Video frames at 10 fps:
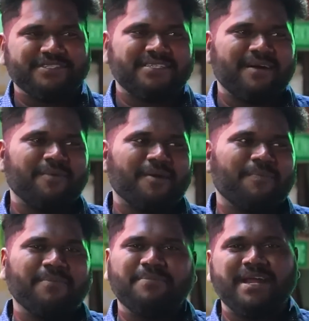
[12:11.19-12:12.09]
வச்சு
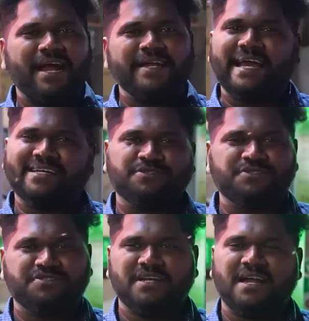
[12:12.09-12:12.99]
சாப்பிட்றப்ப பிரியாணி ஆஸ்
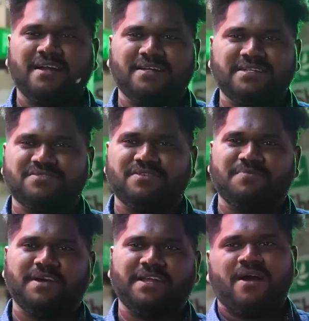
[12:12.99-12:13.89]
யூஷுவல் நான் ஆல்ரெடி சொன்ன
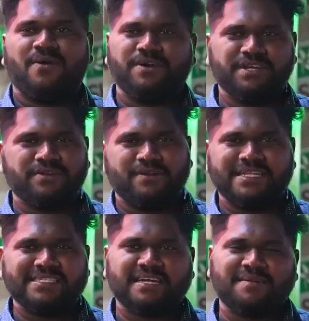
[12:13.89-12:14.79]
மாதிரி அவங்க
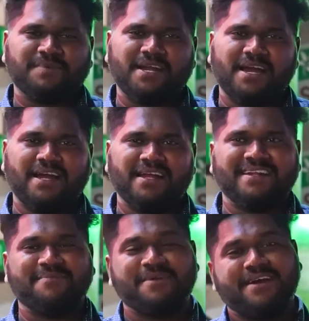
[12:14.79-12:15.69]
ஈரோடில் தான் ஸ்டார்ட் பண்ணாங்க
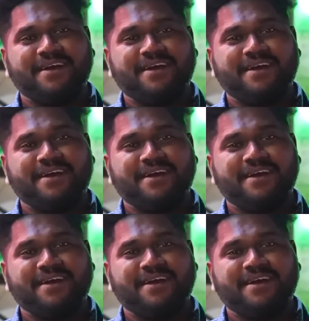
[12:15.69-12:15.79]
நம்ம